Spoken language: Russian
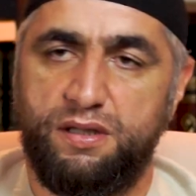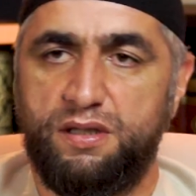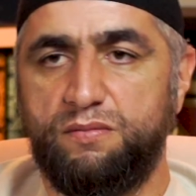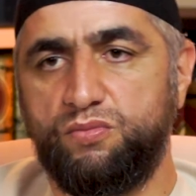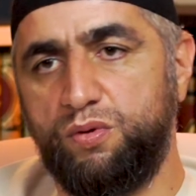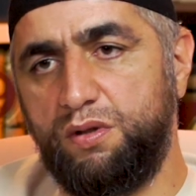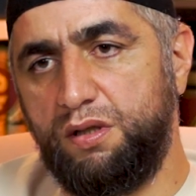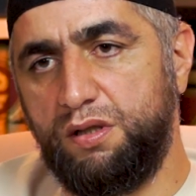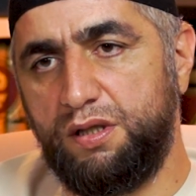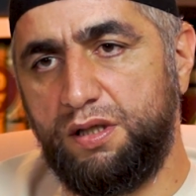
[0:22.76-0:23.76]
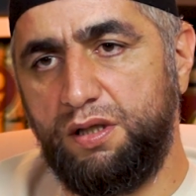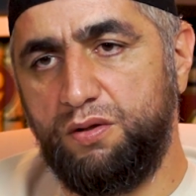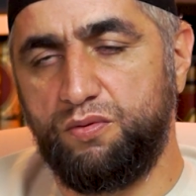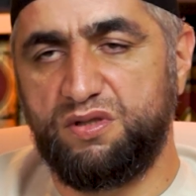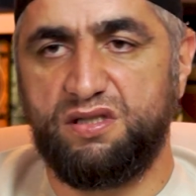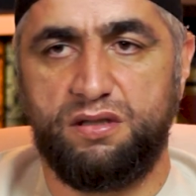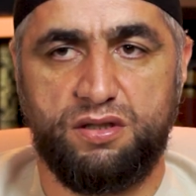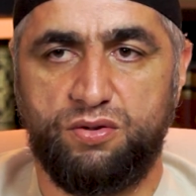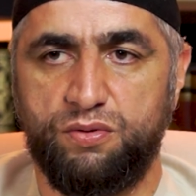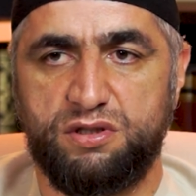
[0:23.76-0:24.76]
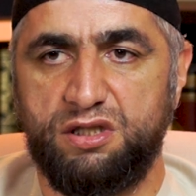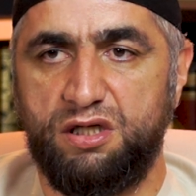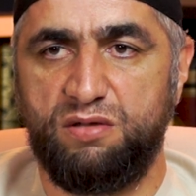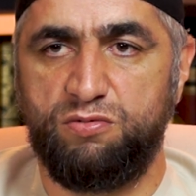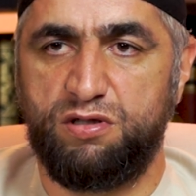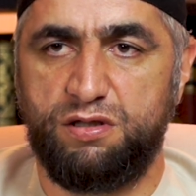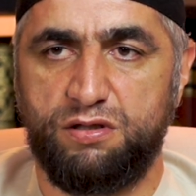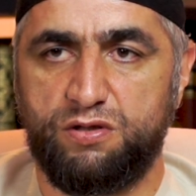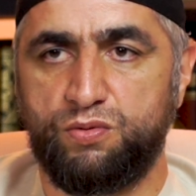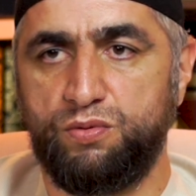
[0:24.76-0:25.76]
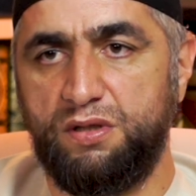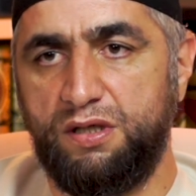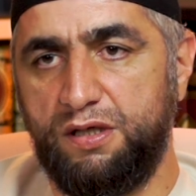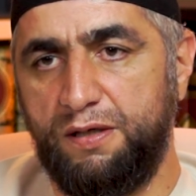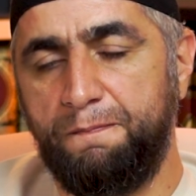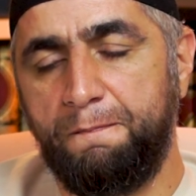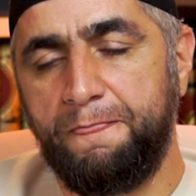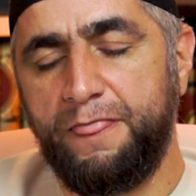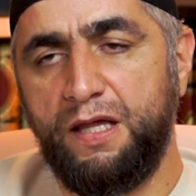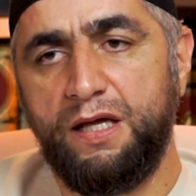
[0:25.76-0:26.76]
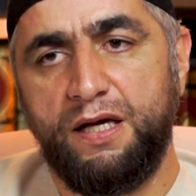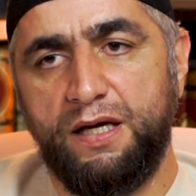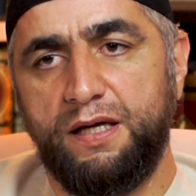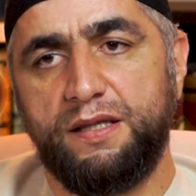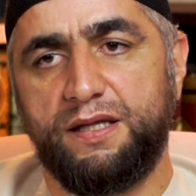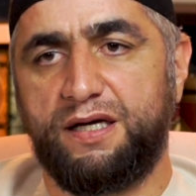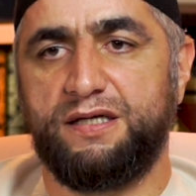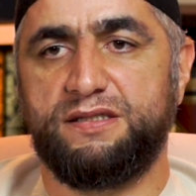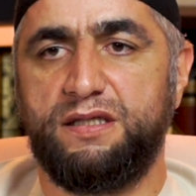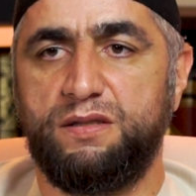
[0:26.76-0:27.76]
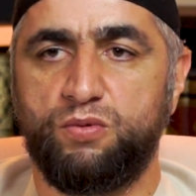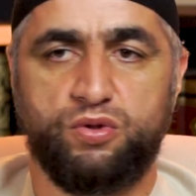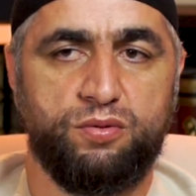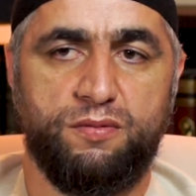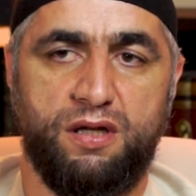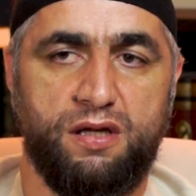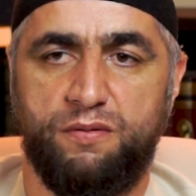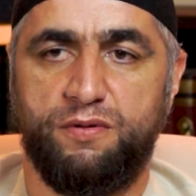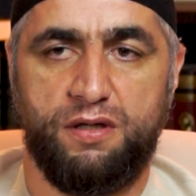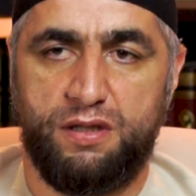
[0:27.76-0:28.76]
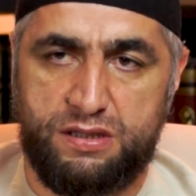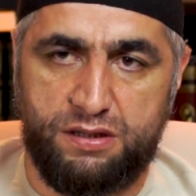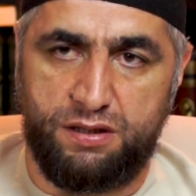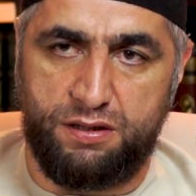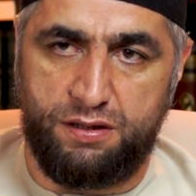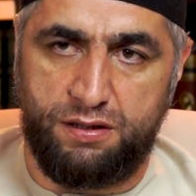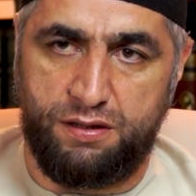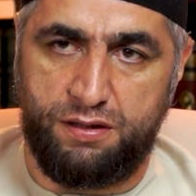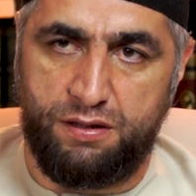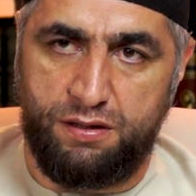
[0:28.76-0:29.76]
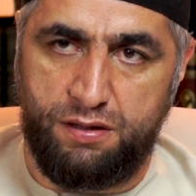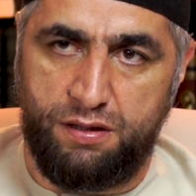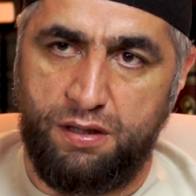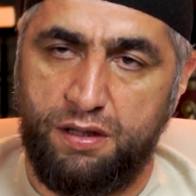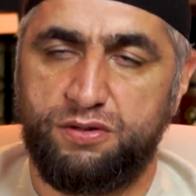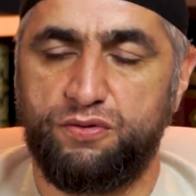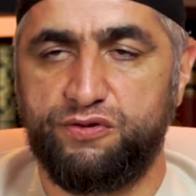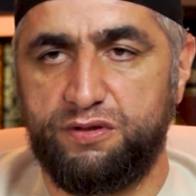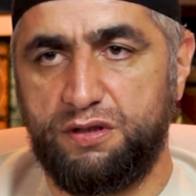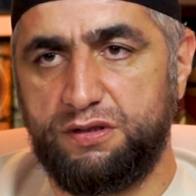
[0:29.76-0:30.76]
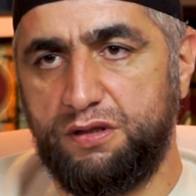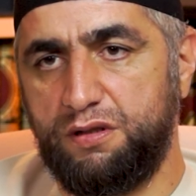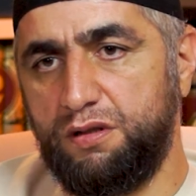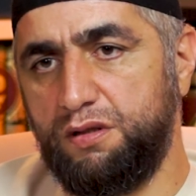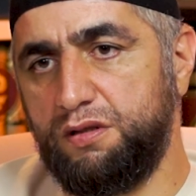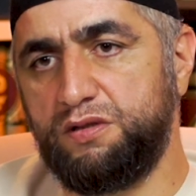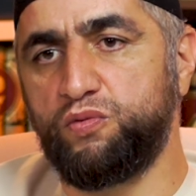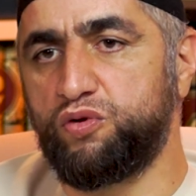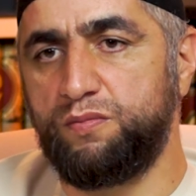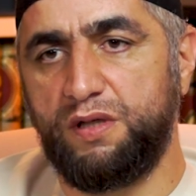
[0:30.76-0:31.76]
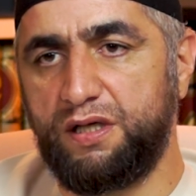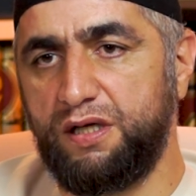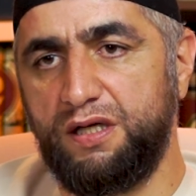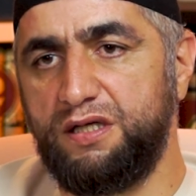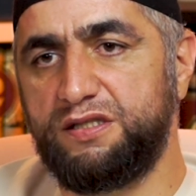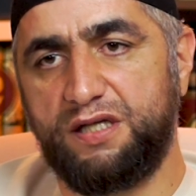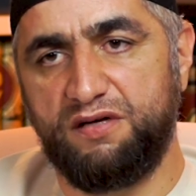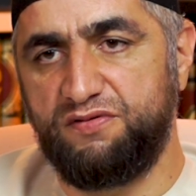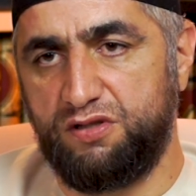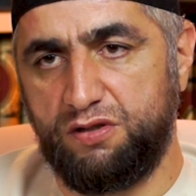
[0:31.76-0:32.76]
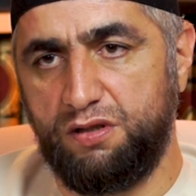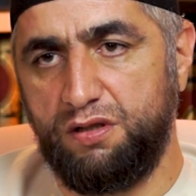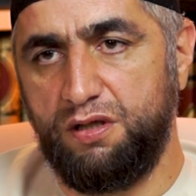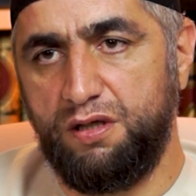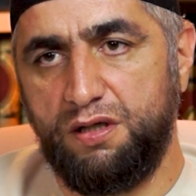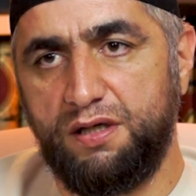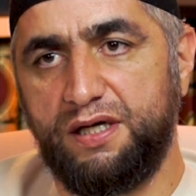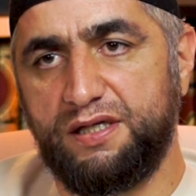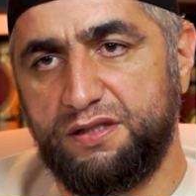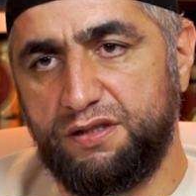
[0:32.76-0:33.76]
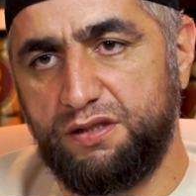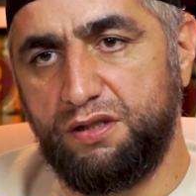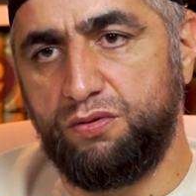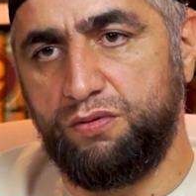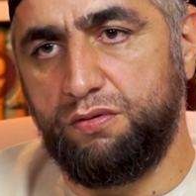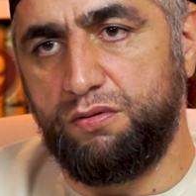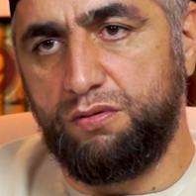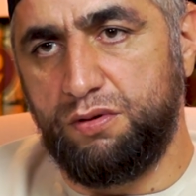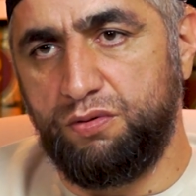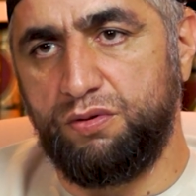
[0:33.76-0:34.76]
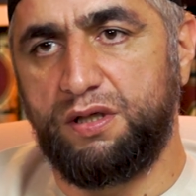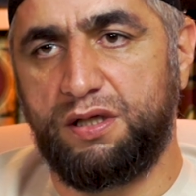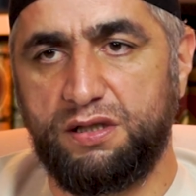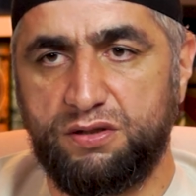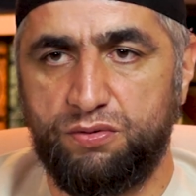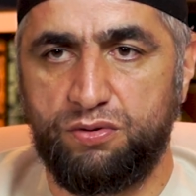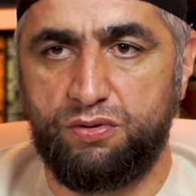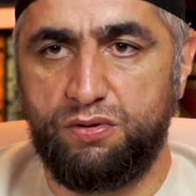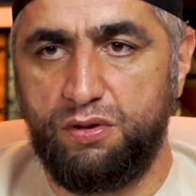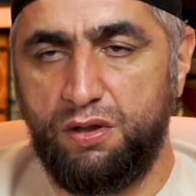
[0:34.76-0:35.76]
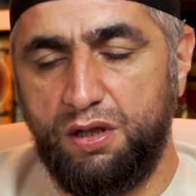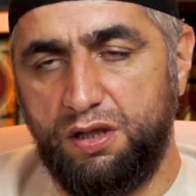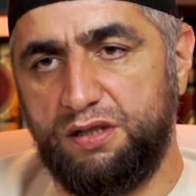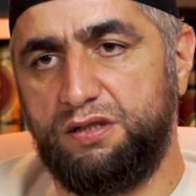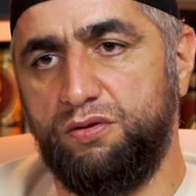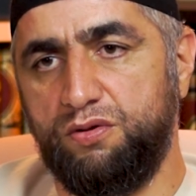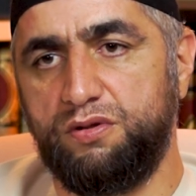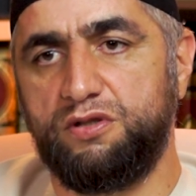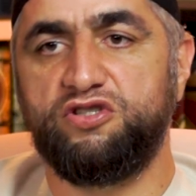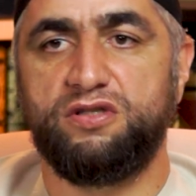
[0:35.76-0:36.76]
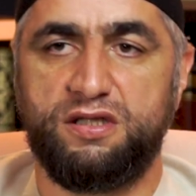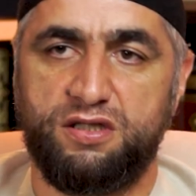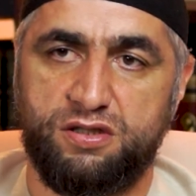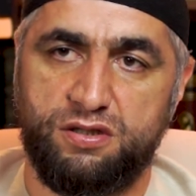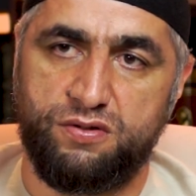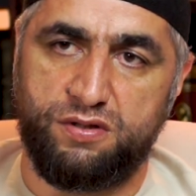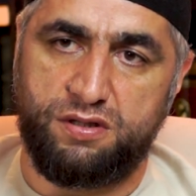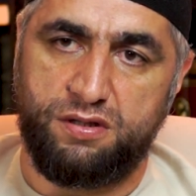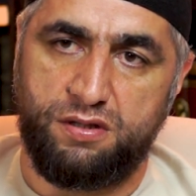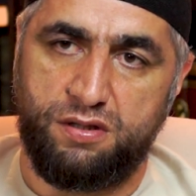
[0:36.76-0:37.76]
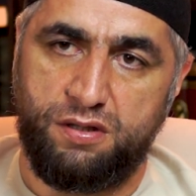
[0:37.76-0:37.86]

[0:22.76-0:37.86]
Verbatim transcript: альхамдулиллях, вассалату вассаляму аля расулиллях. Наказание мусульманина не меняется – если он зина сделал с мусульманки или с кафиршей, а разницы нету, его наказывают. Если он женатый человек,